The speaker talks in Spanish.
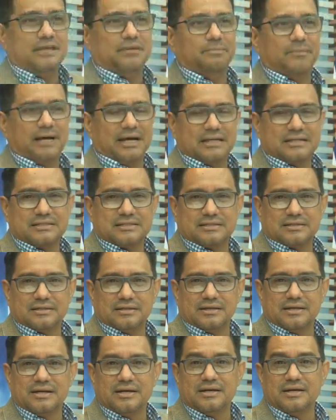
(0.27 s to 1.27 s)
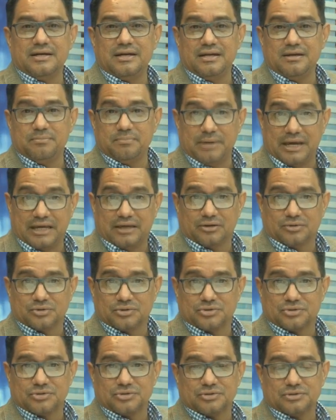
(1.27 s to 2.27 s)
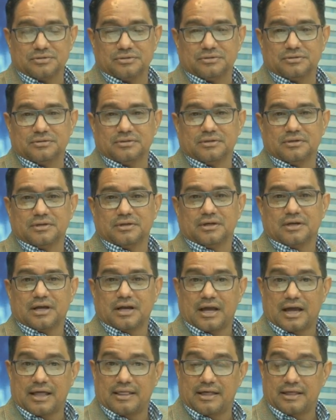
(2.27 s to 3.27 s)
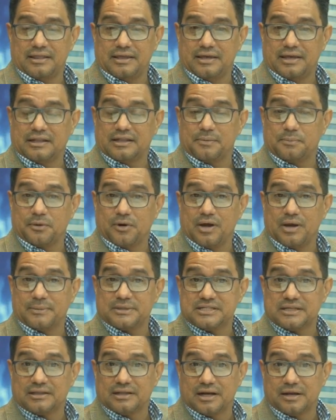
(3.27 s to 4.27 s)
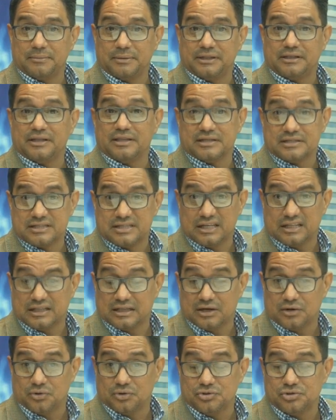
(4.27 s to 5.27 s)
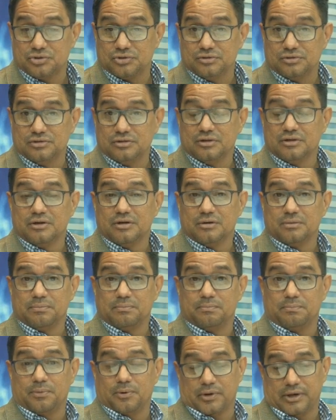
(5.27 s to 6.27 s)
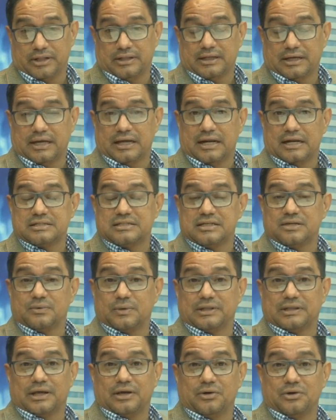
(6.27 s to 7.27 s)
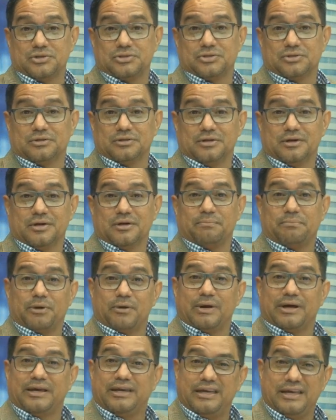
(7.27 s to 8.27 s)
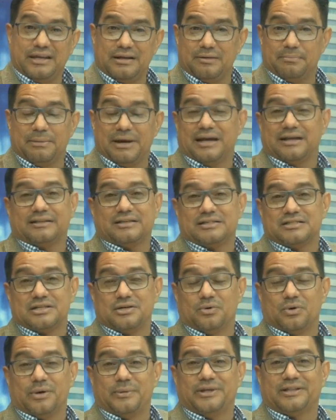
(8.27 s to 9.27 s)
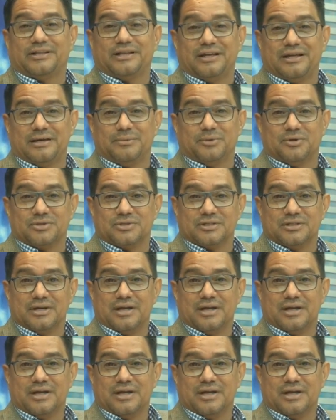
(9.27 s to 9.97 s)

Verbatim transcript: más ni menos. Cada día este programa se transmite de 7 a 8 por este canal 58. Pero aquí, martes y jueves, tenemos